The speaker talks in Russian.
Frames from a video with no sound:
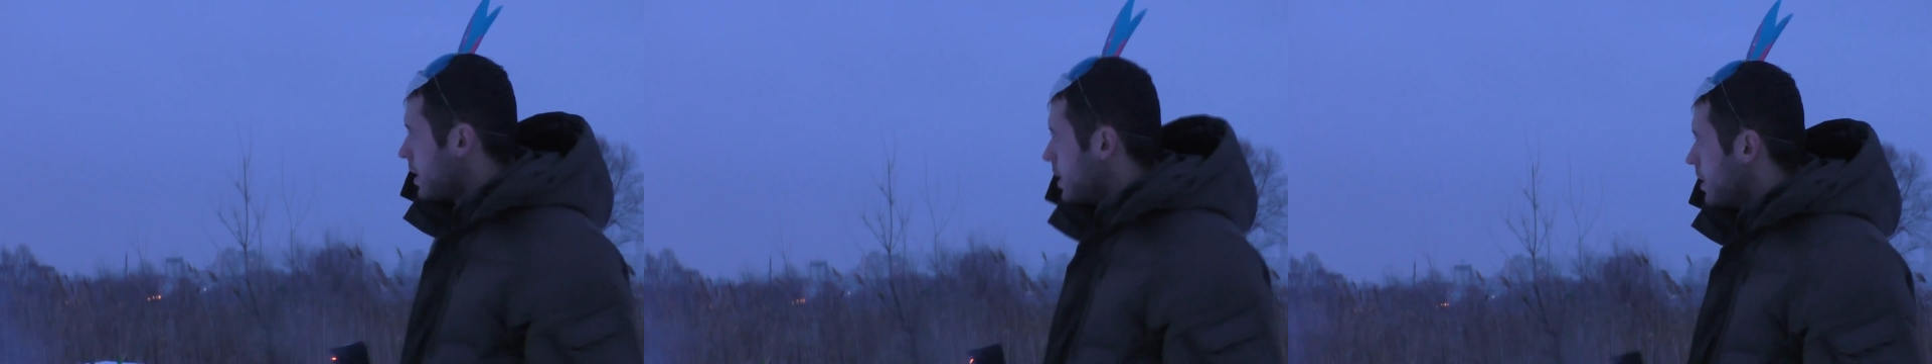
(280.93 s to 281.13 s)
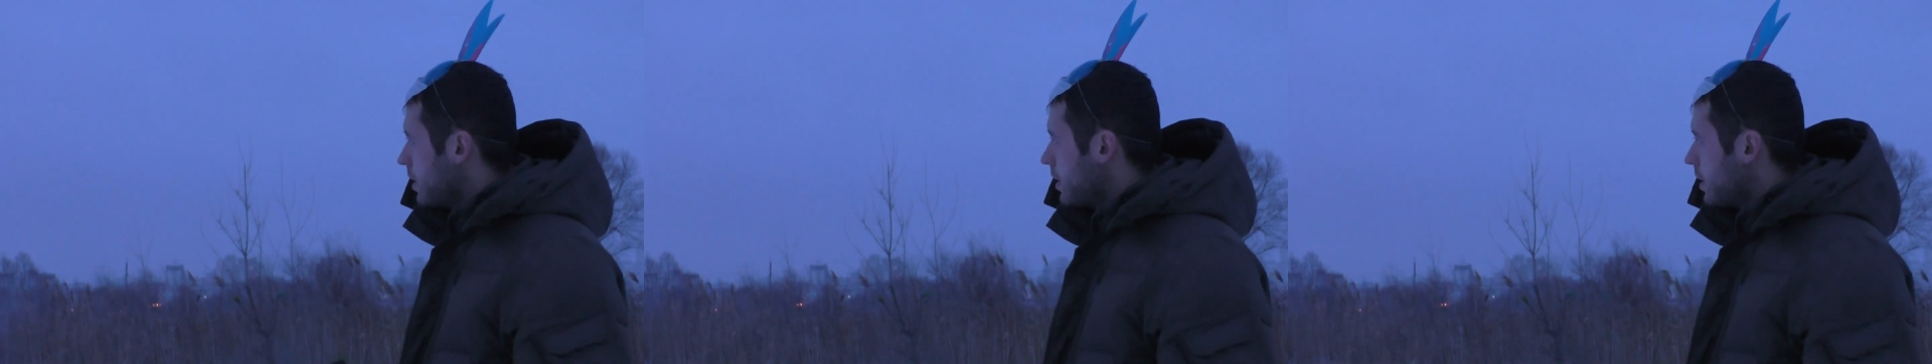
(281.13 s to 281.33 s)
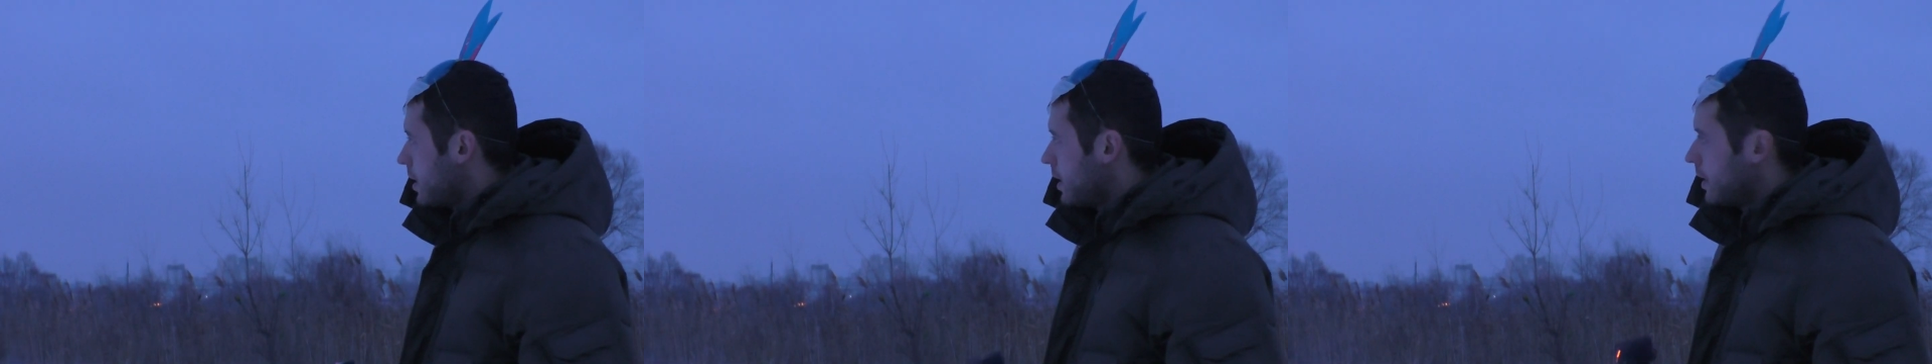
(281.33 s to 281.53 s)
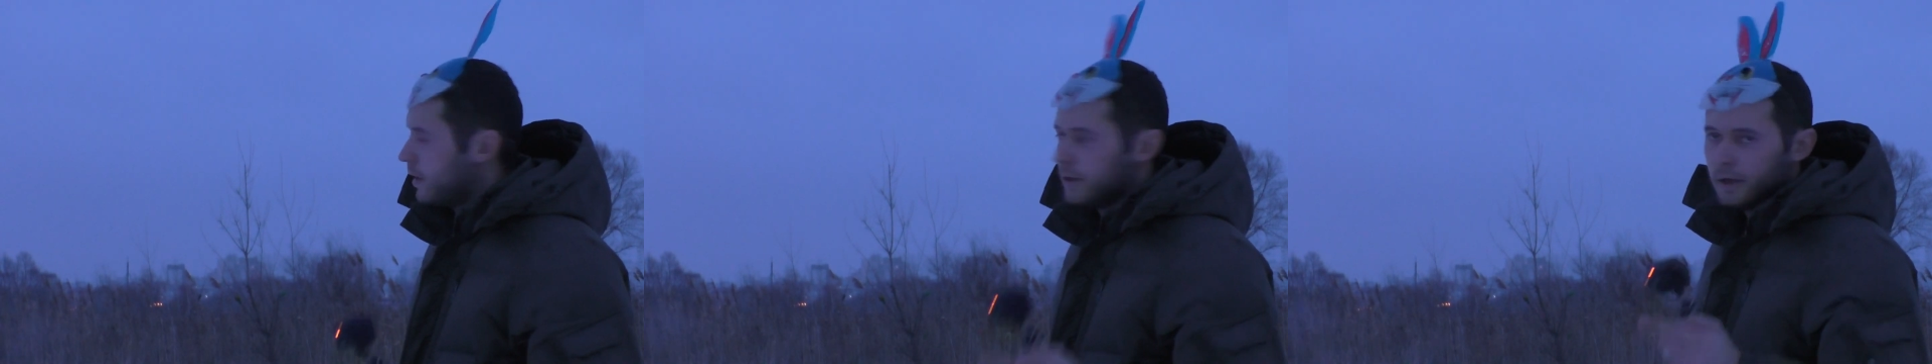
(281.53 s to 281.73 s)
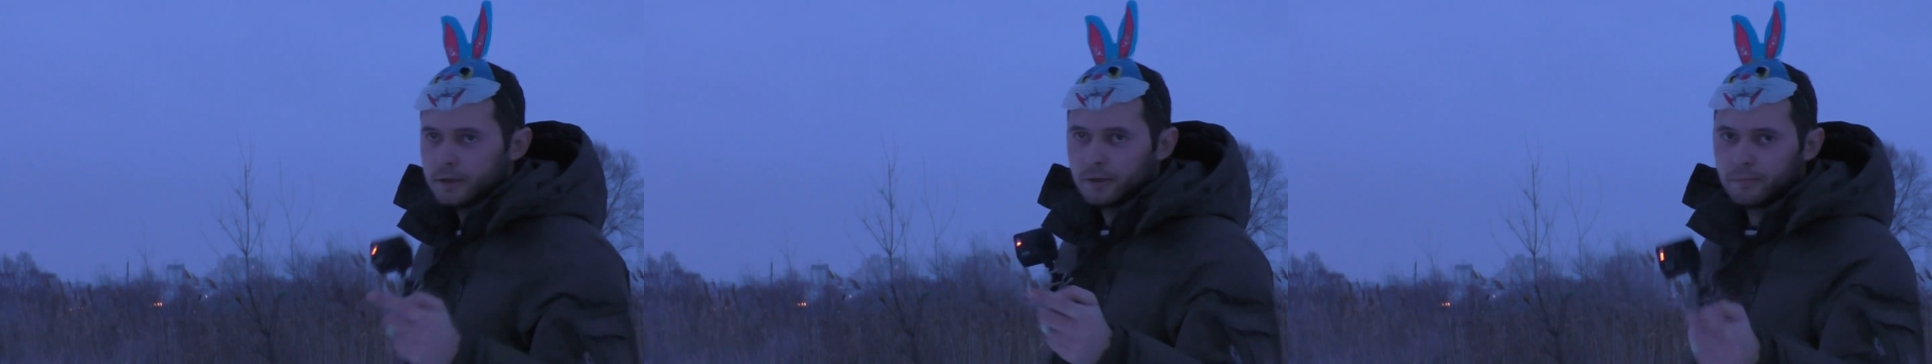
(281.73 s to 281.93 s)
Э,
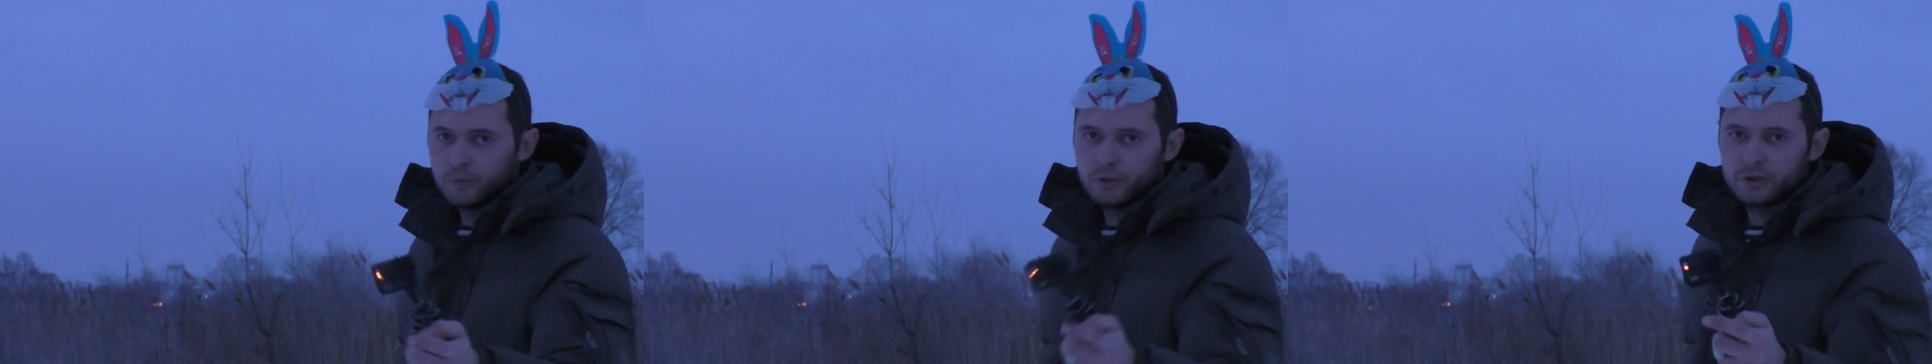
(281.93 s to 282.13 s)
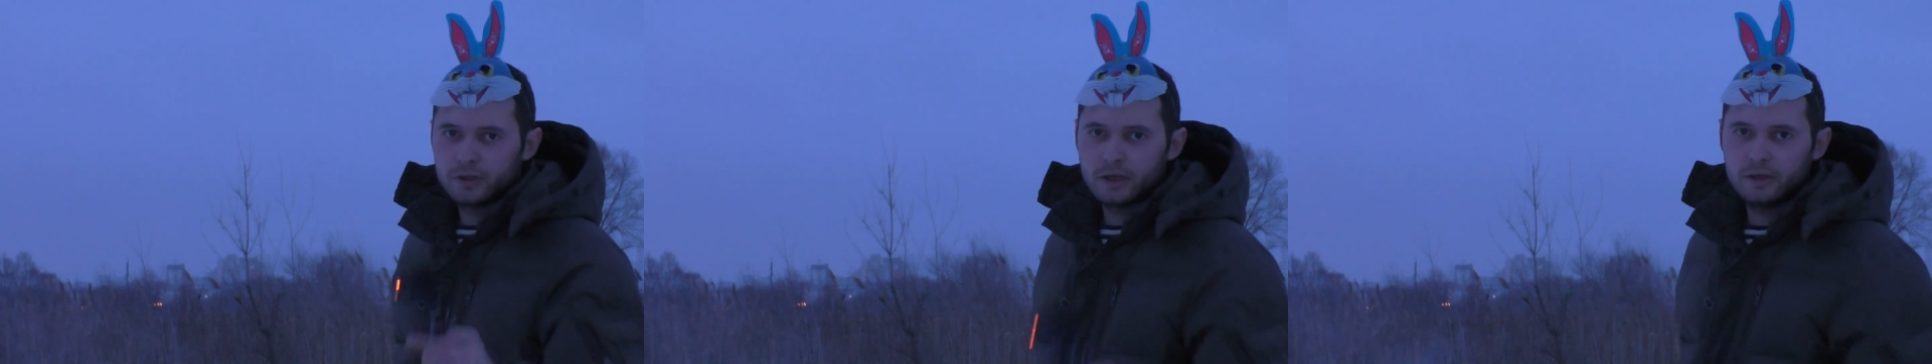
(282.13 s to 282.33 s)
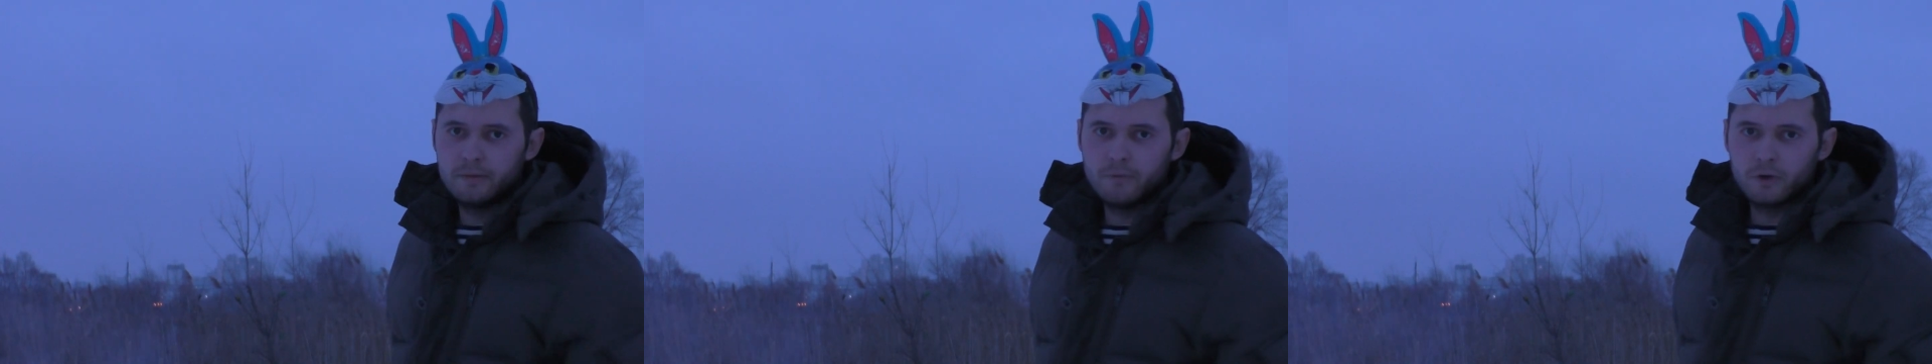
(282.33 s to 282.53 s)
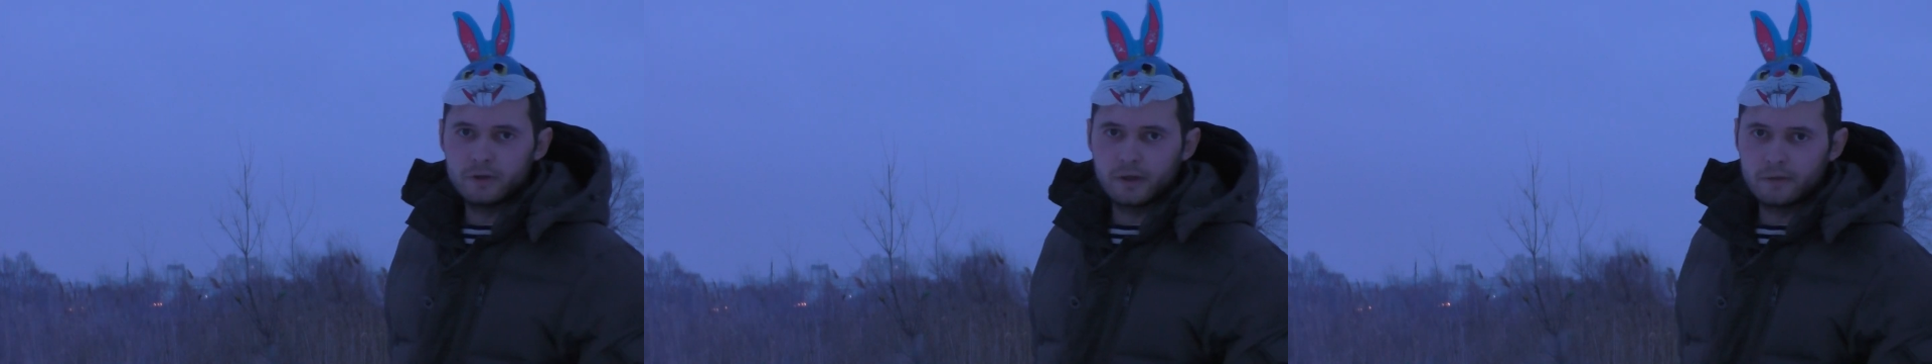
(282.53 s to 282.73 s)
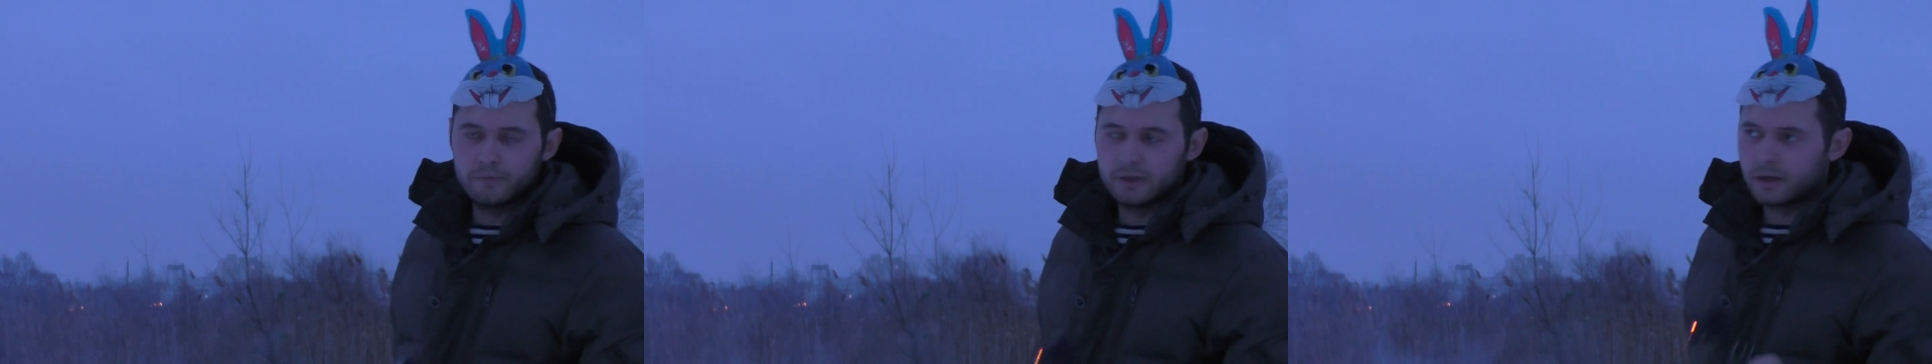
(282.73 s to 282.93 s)
это будет огнемет
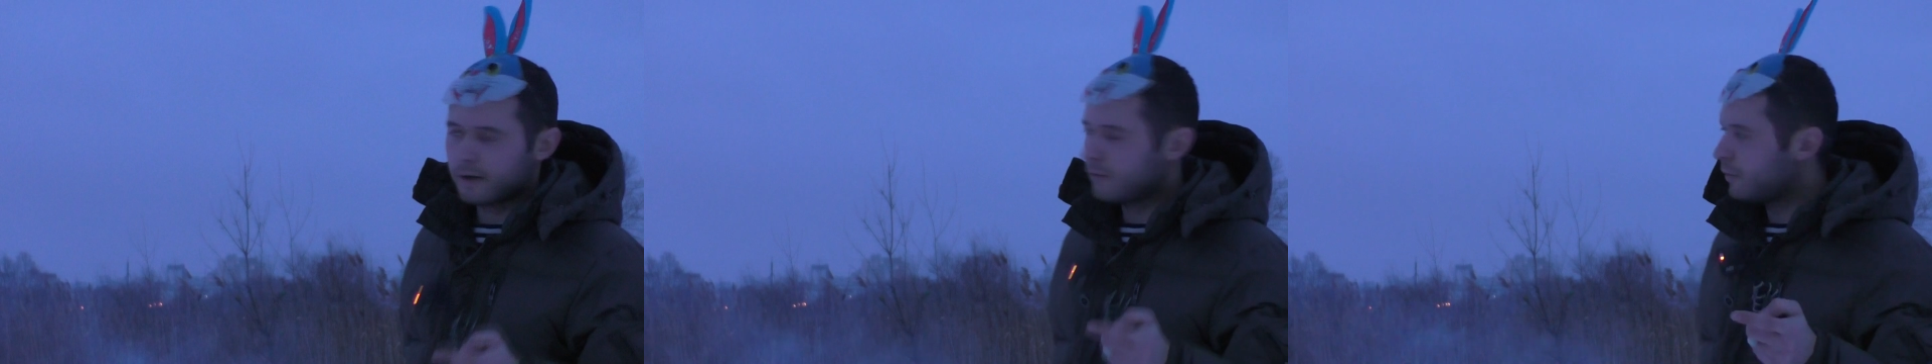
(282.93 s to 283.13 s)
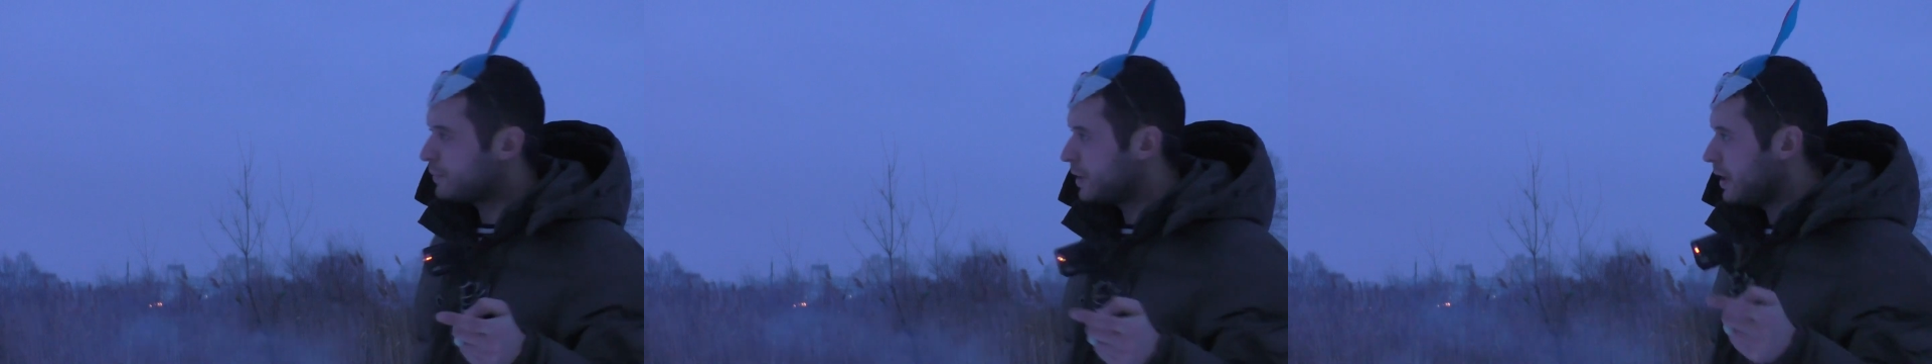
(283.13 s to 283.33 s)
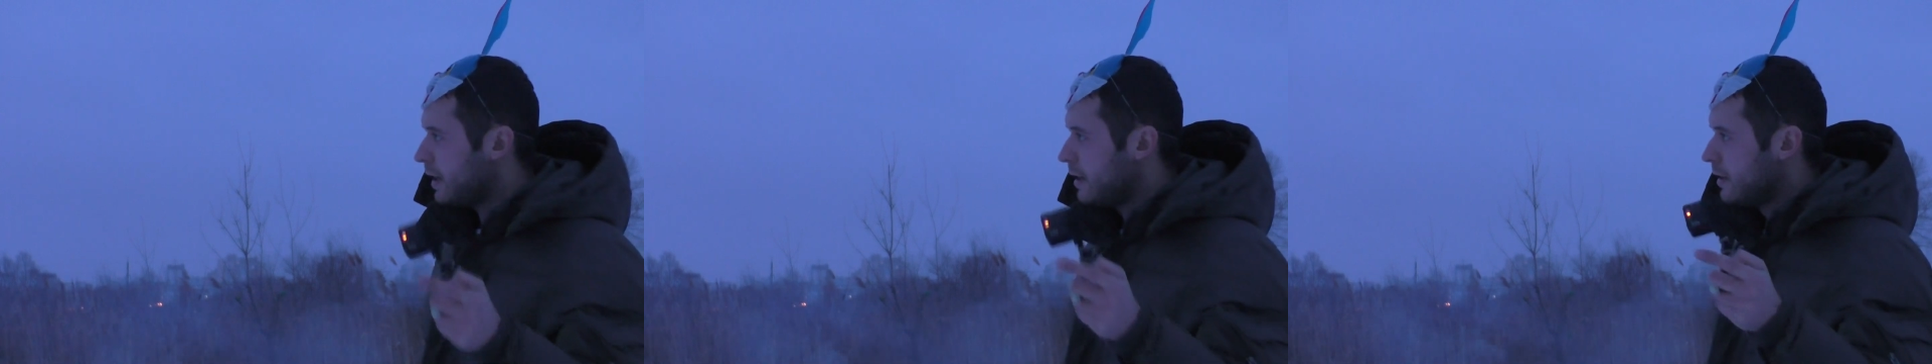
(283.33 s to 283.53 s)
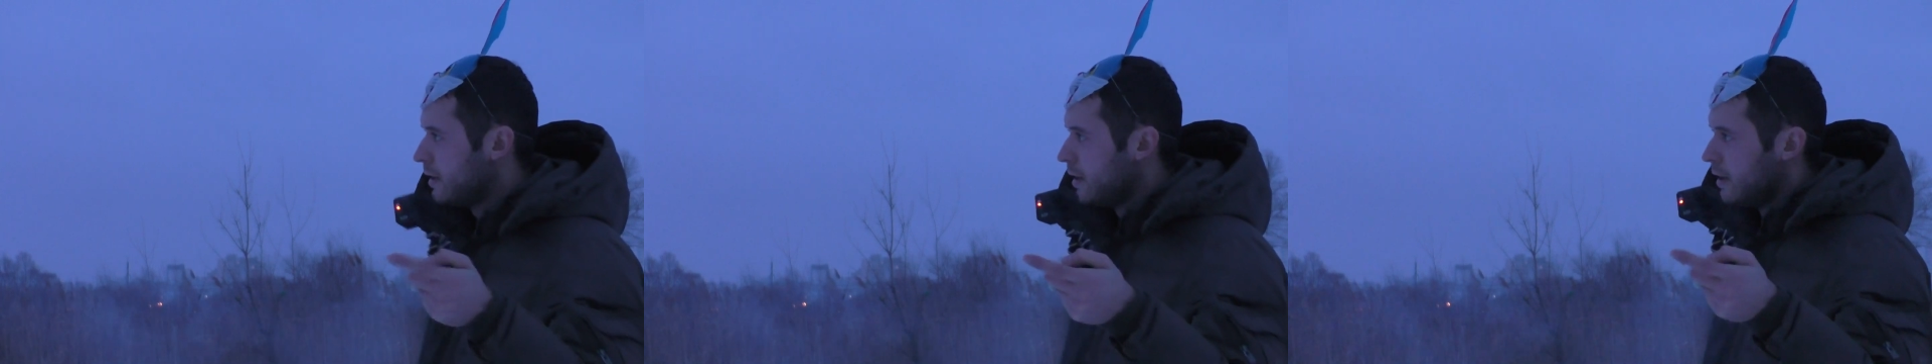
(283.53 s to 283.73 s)
на квадрокоптере.